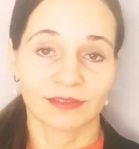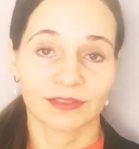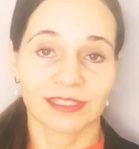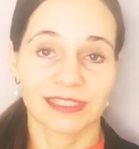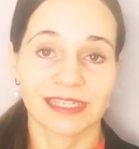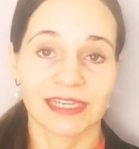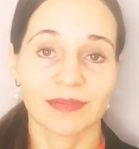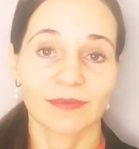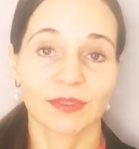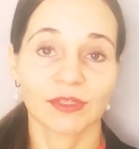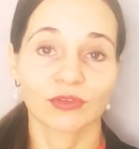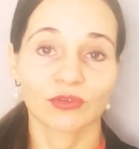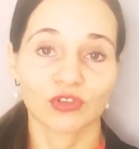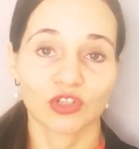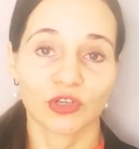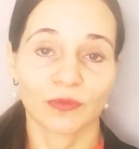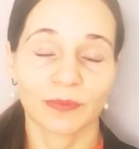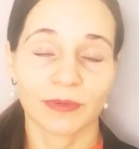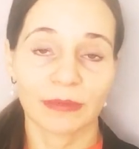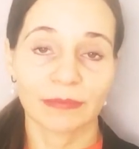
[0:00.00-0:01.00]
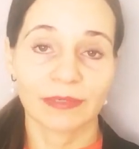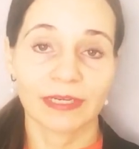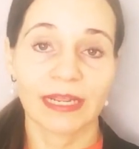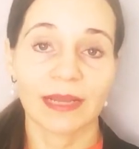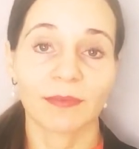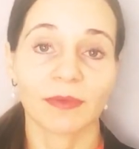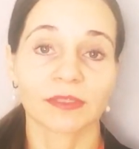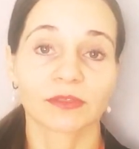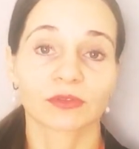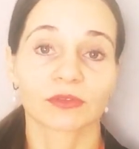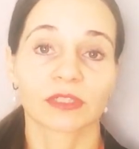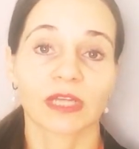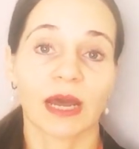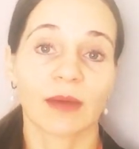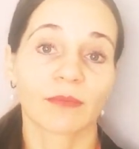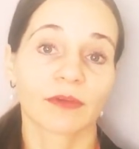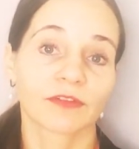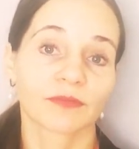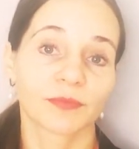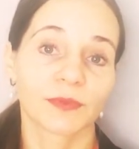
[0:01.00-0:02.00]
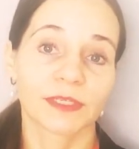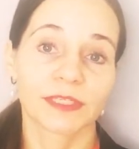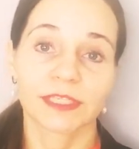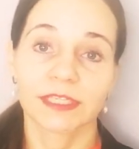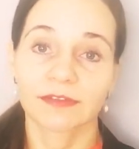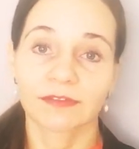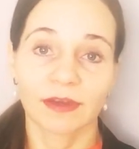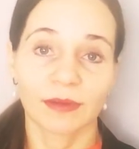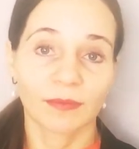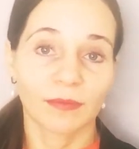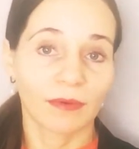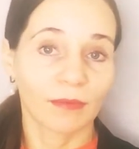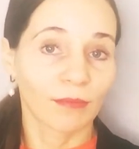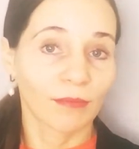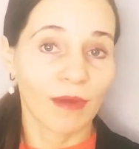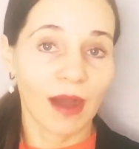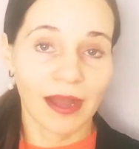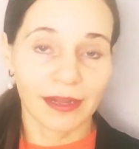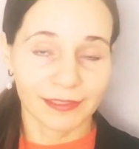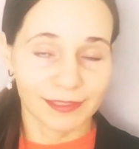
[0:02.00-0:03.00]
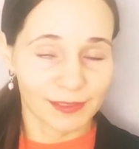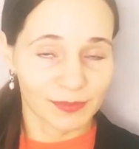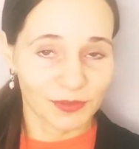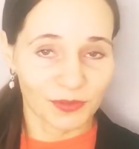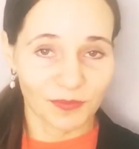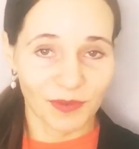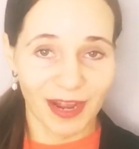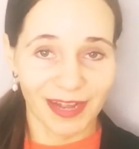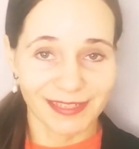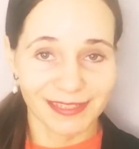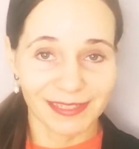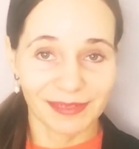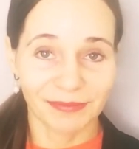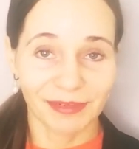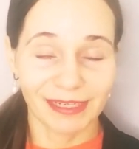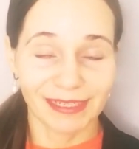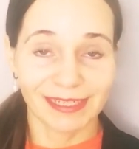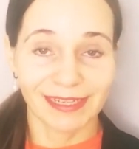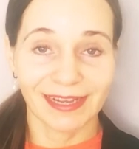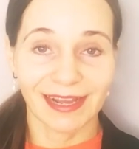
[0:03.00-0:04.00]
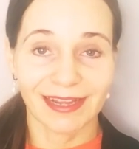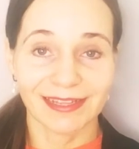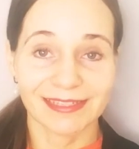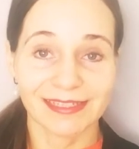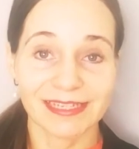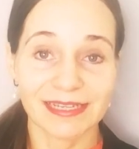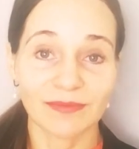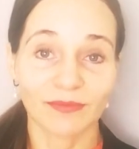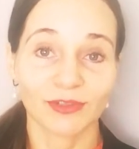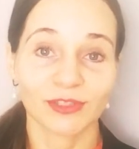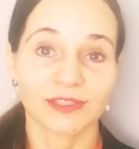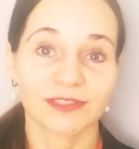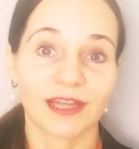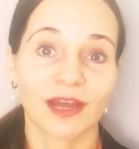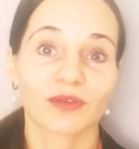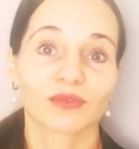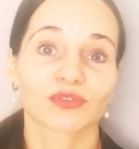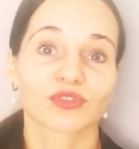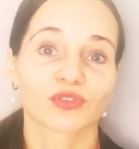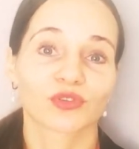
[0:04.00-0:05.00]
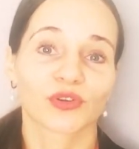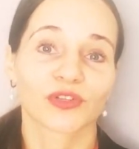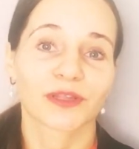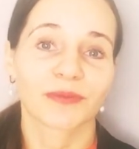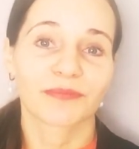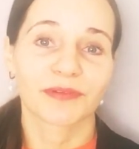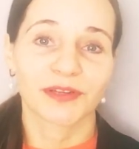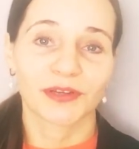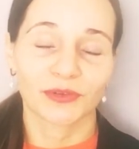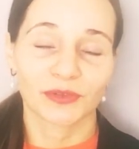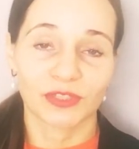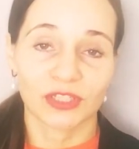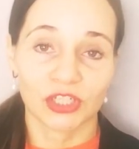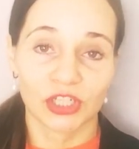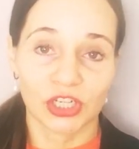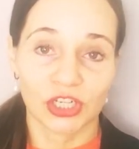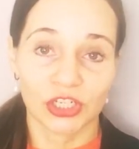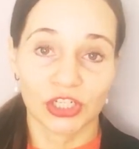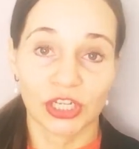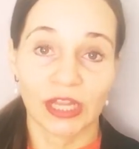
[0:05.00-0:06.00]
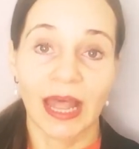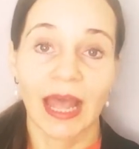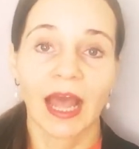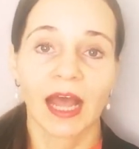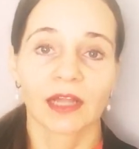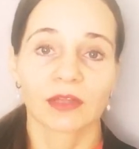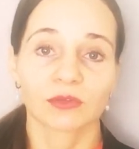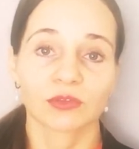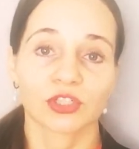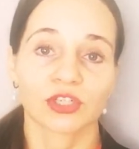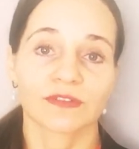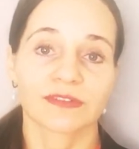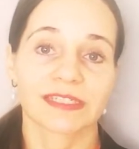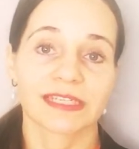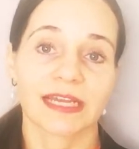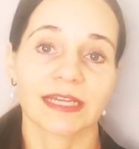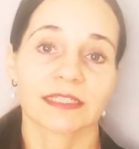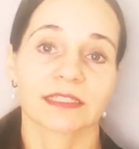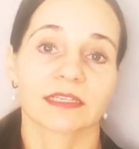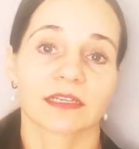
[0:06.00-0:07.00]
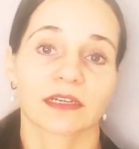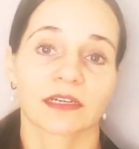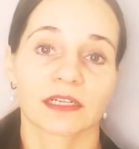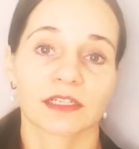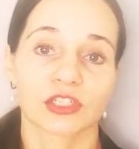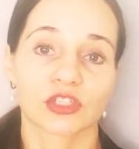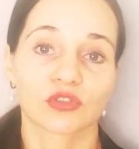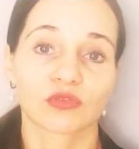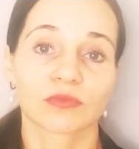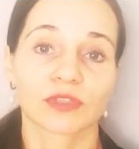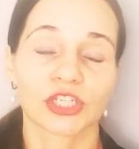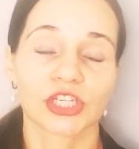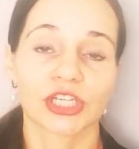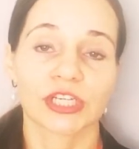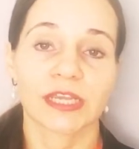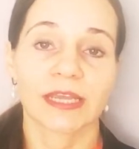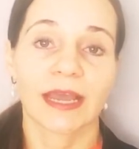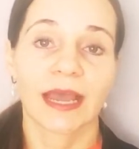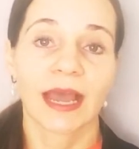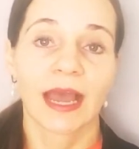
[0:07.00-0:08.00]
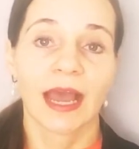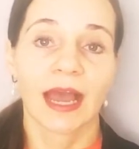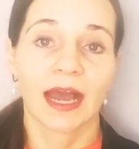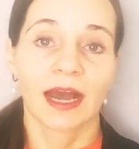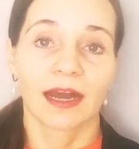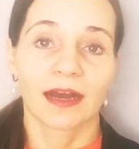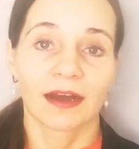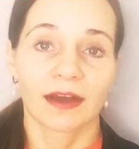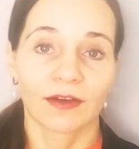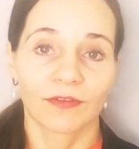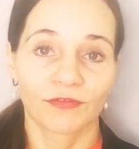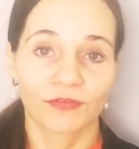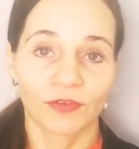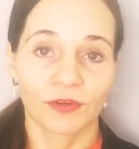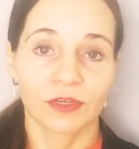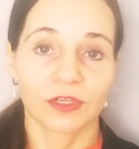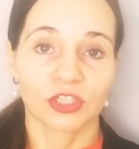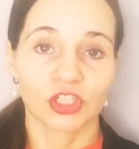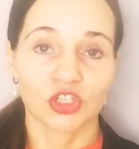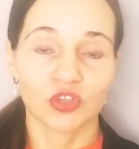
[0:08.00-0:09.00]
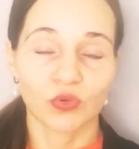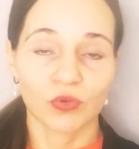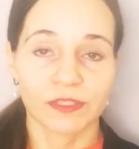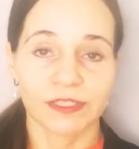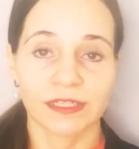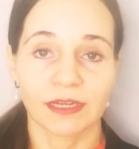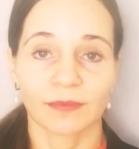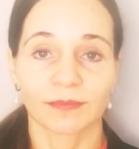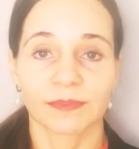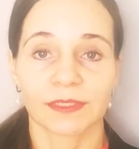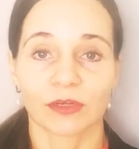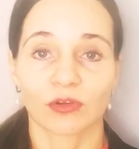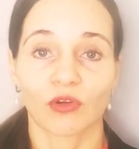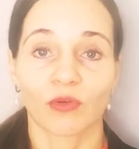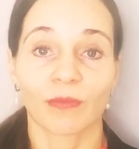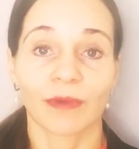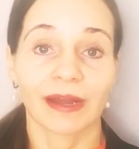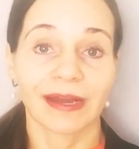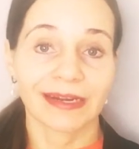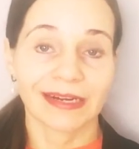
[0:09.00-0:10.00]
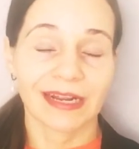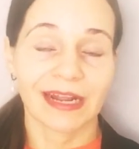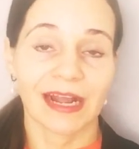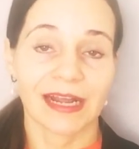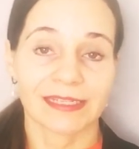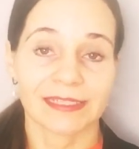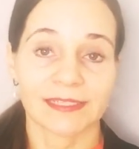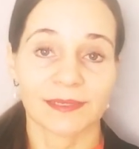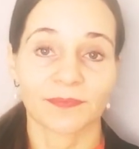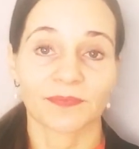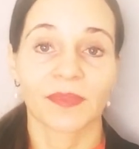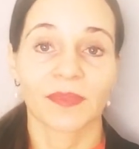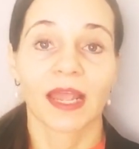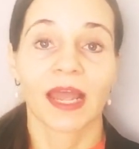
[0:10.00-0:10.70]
Вот с ними тоже проблема, туда мы впихиваем максимум, хотим или не хотим, вот так устроена природа женщин. Лучше взять э, сумочки э, в жестком таком каркасе.